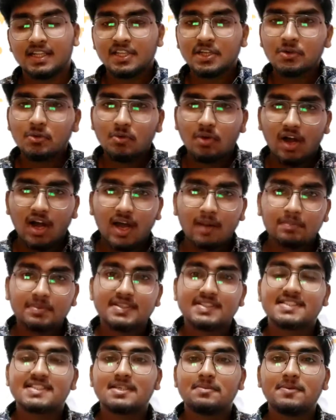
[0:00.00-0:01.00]
देखो आप
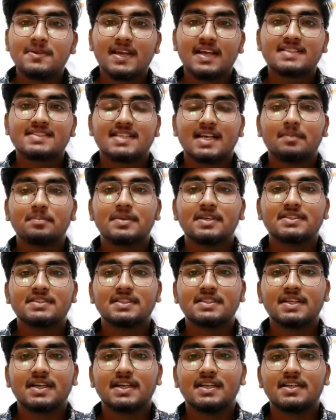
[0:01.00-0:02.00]
किसी भी एग्ज़ाम की
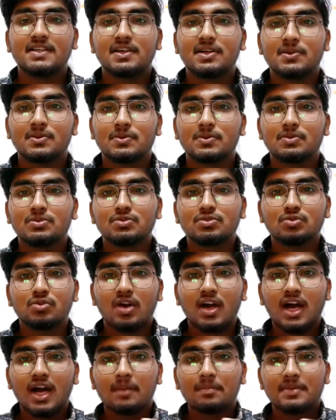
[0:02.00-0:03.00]
तैयारी करो तो
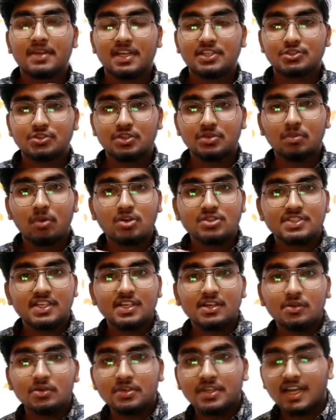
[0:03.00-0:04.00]
आप एक्चुअली बहुत
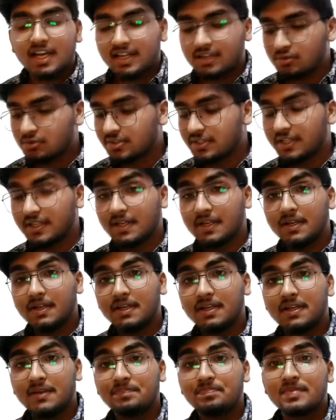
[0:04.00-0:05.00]
सारे लोग क्या होते हैं
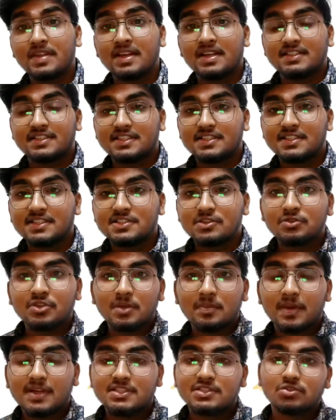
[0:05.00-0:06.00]
कि जैसे जैसे उनके
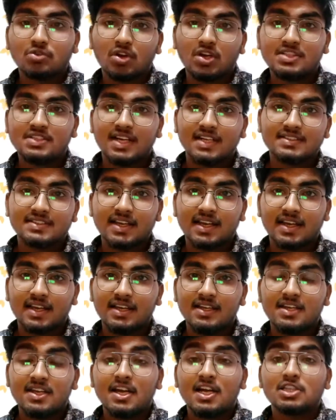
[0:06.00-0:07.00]
पास नॉलेज आता है